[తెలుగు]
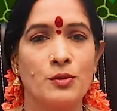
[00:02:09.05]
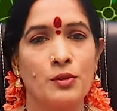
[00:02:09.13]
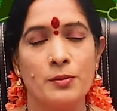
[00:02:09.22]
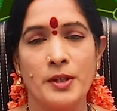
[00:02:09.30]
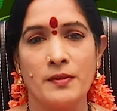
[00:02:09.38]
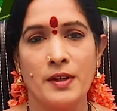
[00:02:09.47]

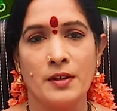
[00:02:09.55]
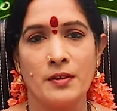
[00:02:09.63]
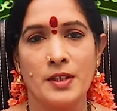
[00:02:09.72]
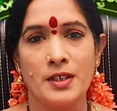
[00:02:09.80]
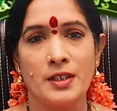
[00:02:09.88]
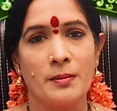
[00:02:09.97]
గురు
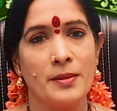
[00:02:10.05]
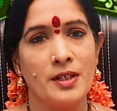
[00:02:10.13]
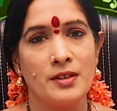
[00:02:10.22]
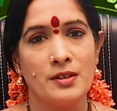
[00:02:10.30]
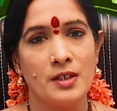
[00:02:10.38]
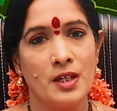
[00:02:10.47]
భగవానుడికి
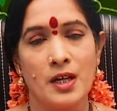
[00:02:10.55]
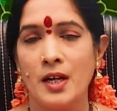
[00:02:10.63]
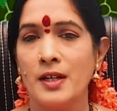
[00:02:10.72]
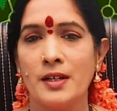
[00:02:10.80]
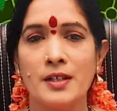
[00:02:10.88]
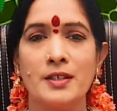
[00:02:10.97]
సంబంధించిందే
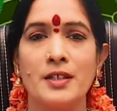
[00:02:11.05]
కానివ్వండి